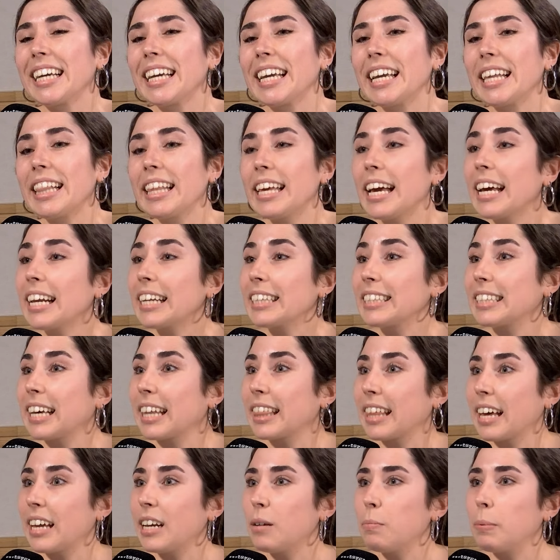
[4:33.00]
Y di a
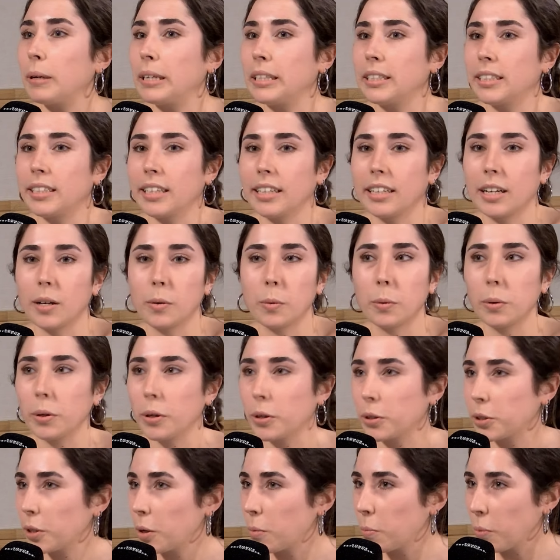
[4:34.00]
rechazar y pensé, qué
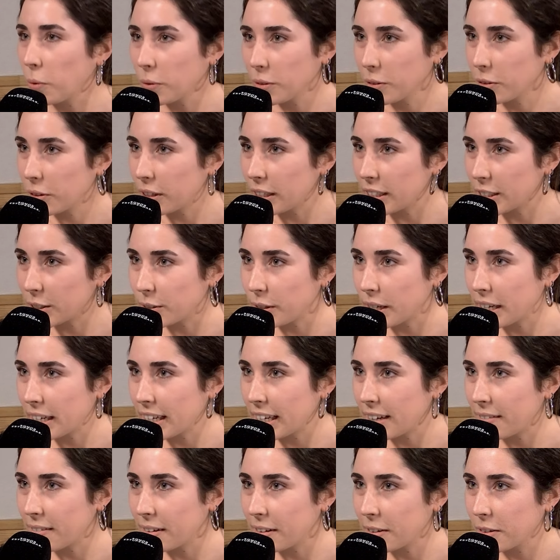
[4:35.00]
curioso el mundo que estoy
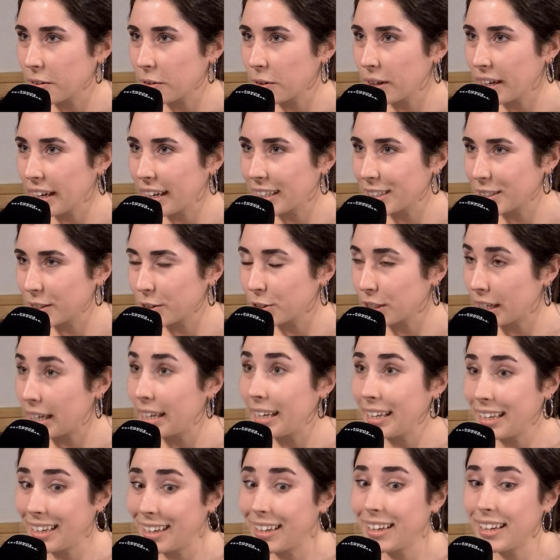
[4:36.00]
aquí hablando y,
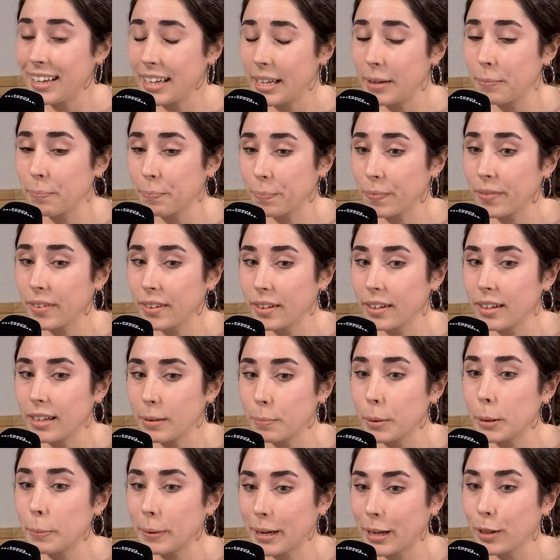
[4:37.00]
mm,
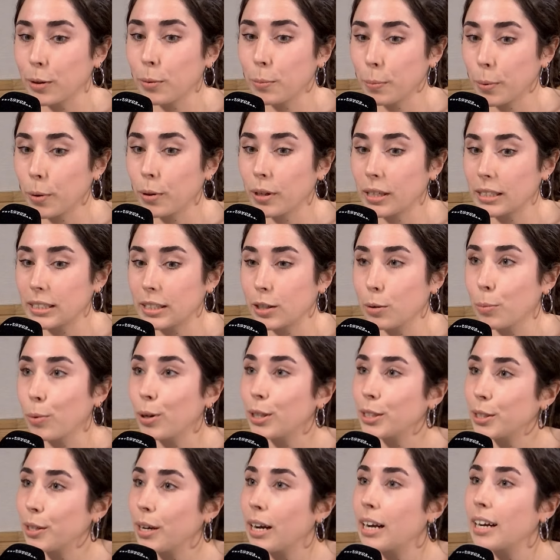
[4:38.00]
preparando un podcast de
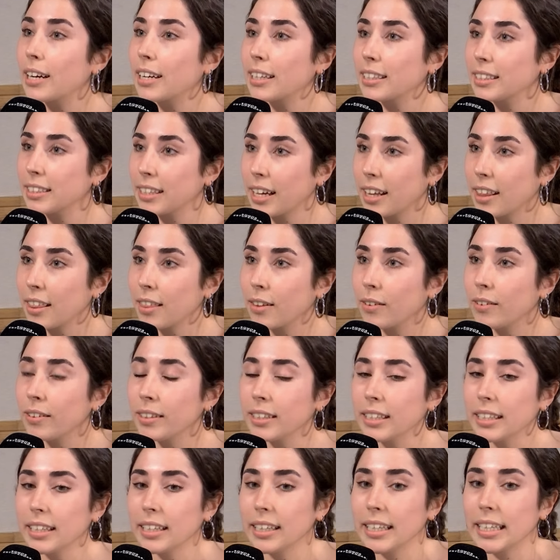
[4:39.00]
cómo gestionar el rechazo
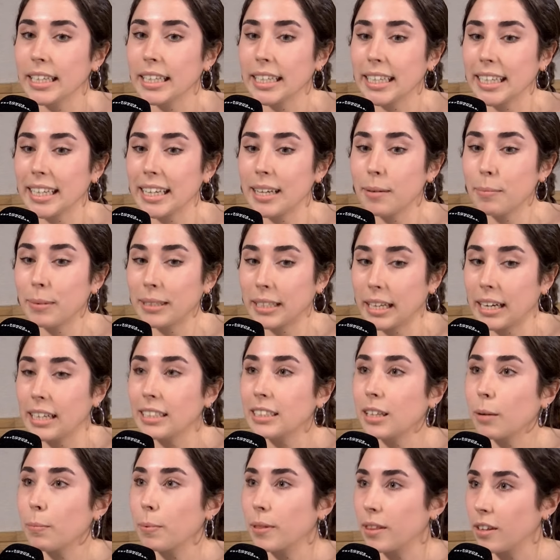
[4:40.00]
y me sale
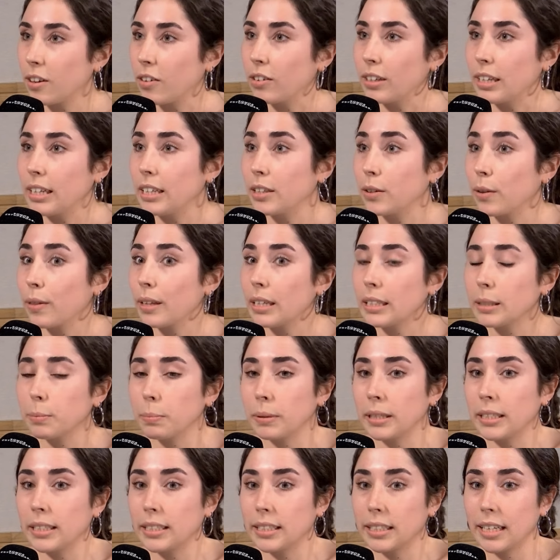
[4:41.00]
esta opción. Y entonces
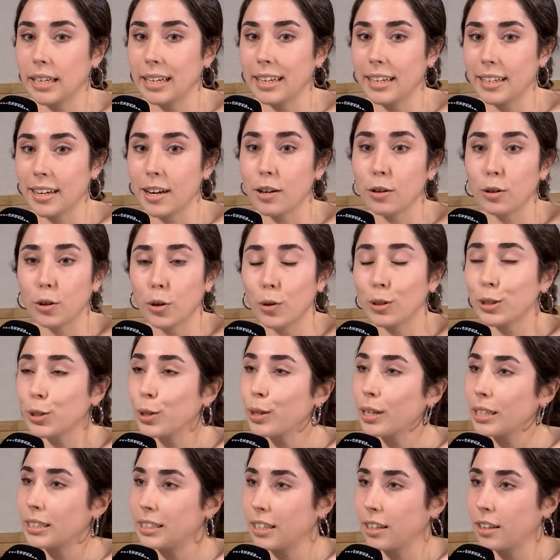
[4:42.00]
pensé, claro, yo
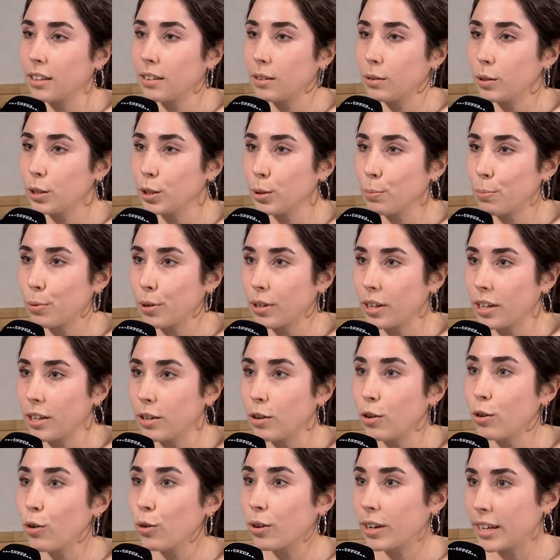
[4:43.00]
estoy rechazando esto porque
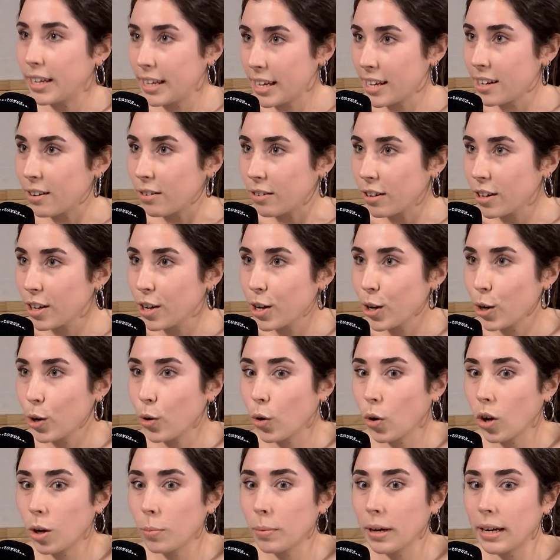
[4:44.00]
no lo quiero.
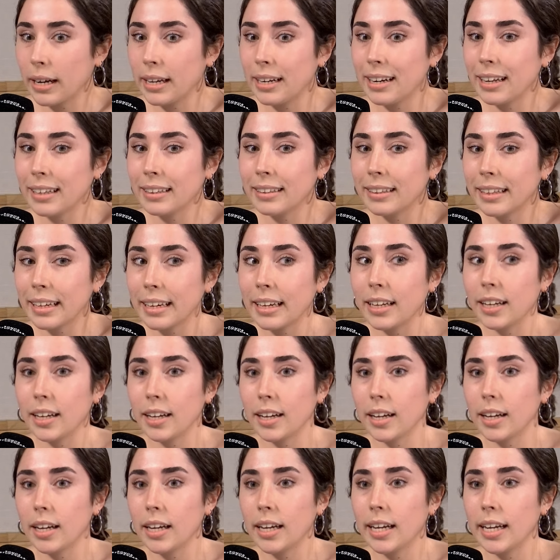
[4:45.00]
Luego imagínate
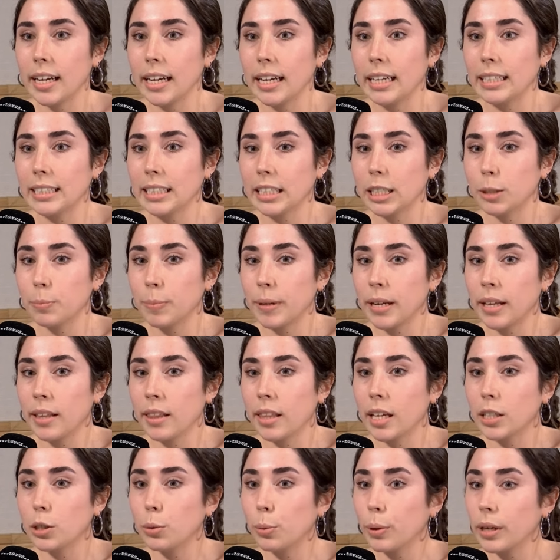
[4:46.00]
eh, esa
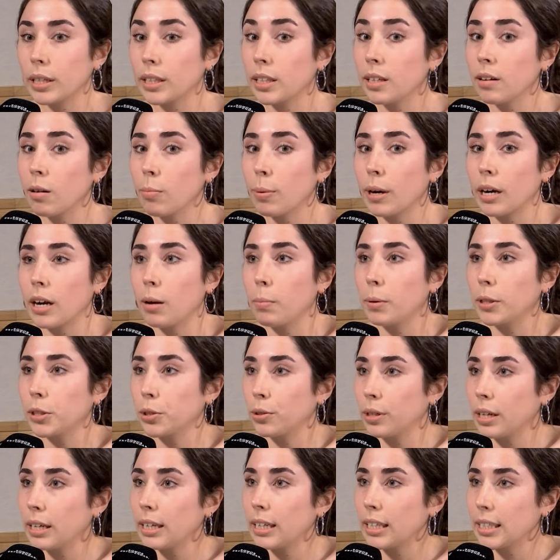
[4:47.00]
experiencia subjetiva para la
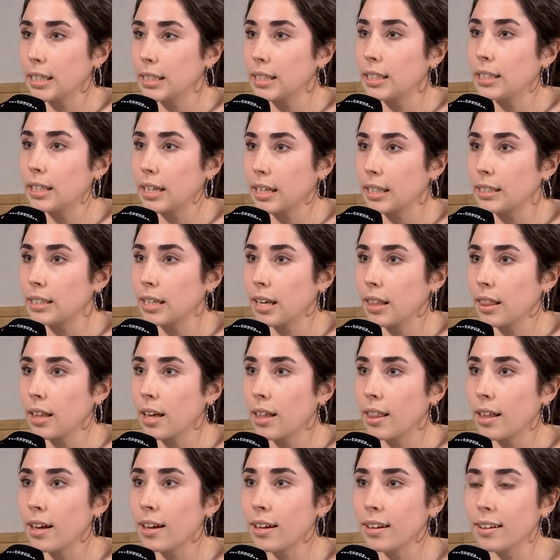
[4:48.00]
persona que se siente
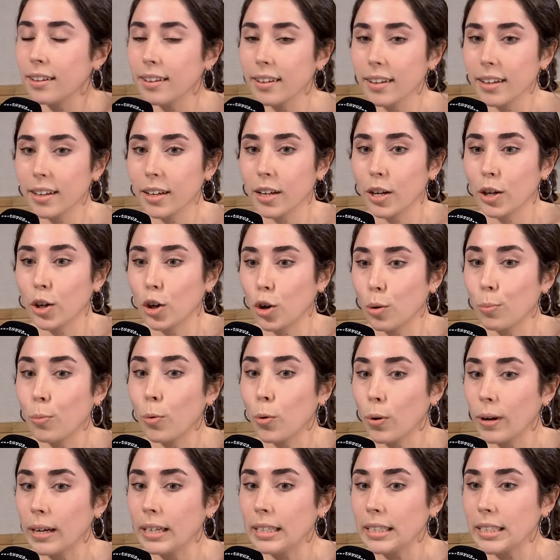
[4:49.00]
rechazada,
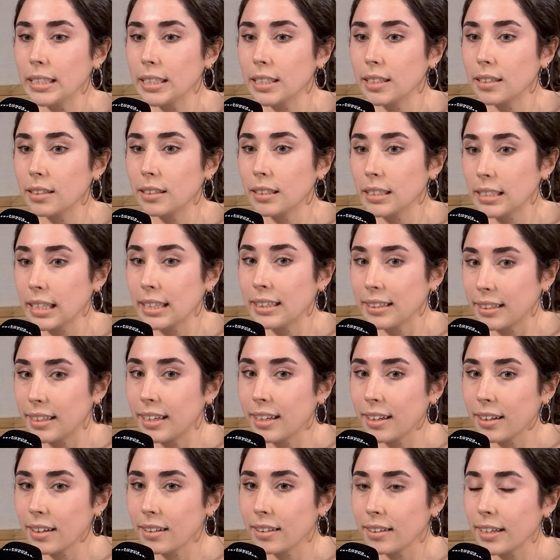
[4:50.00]
cómo es
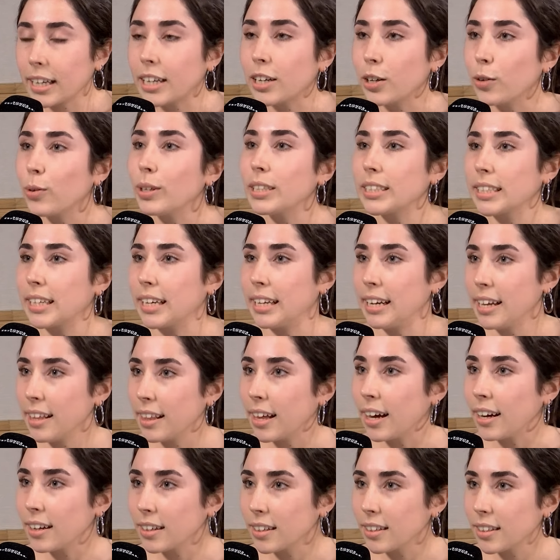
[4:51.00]
sentir que no es
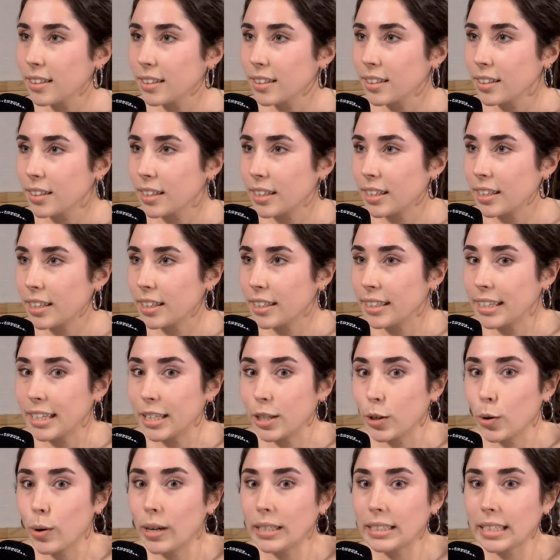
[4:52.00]
querida,
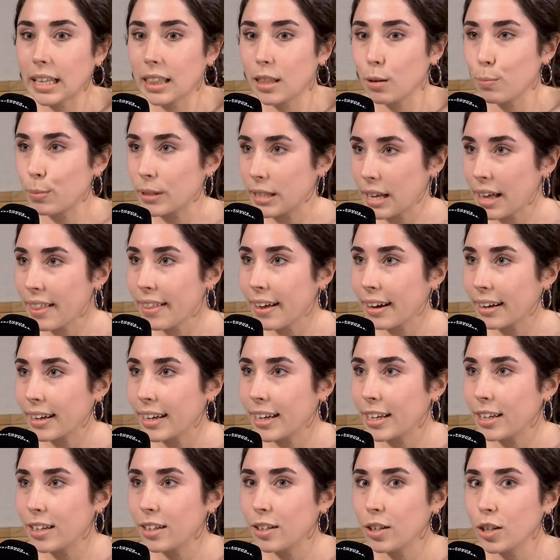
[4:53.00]
que no es aceptada,
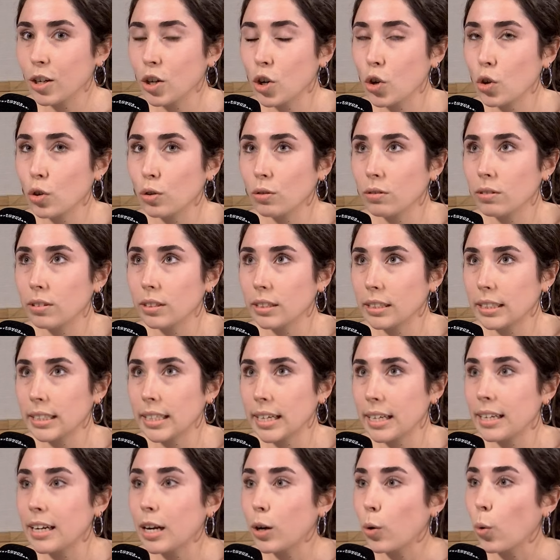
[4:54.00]
que no
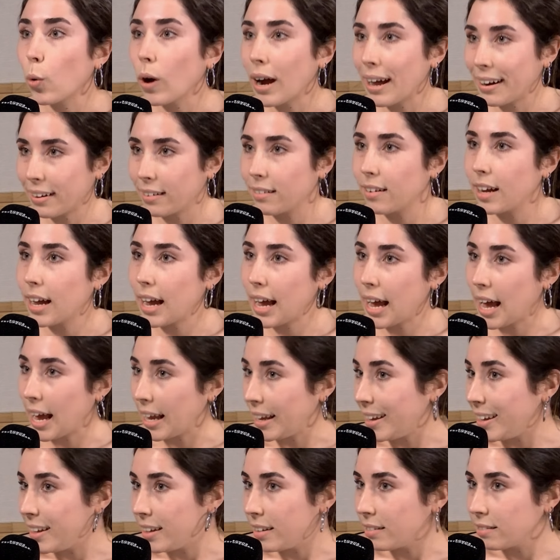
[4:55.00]
tiene lugar
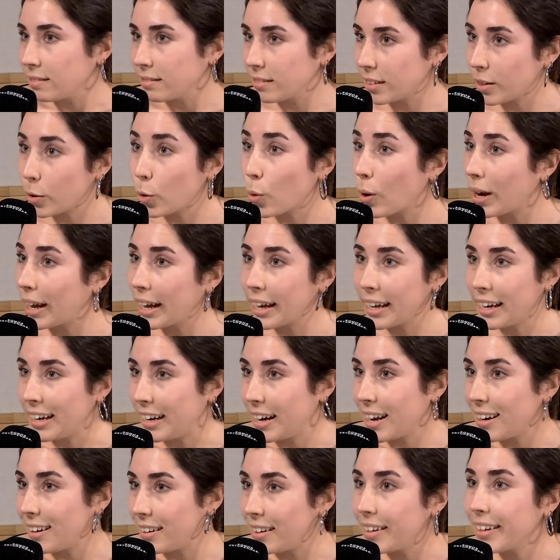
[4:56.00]
ahí o en
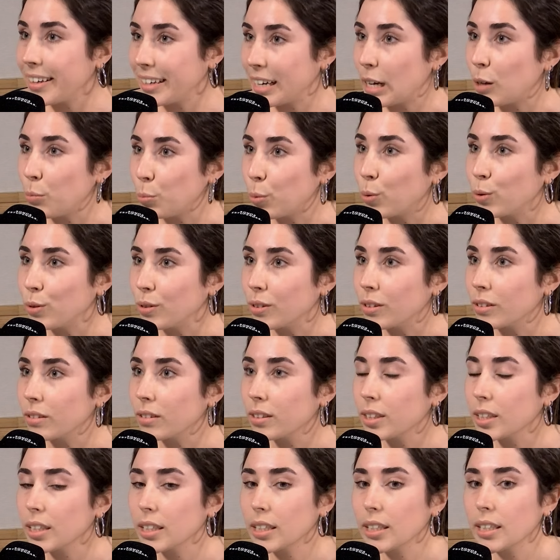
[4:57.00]
general en el mundo.
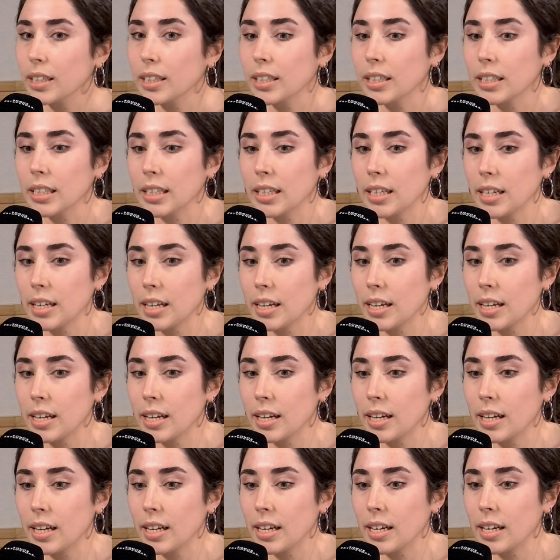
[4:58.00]

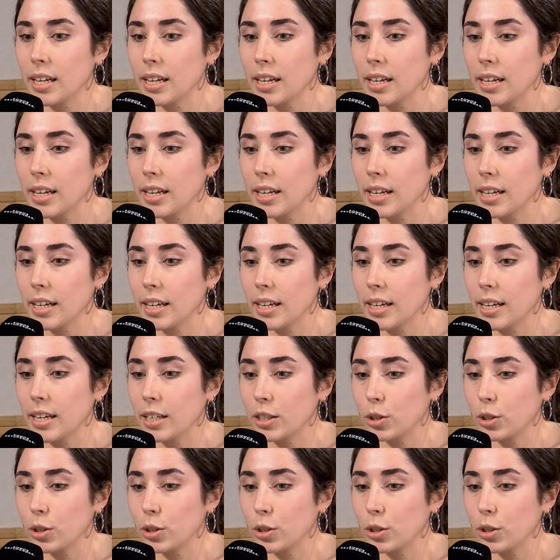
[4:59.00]
Y,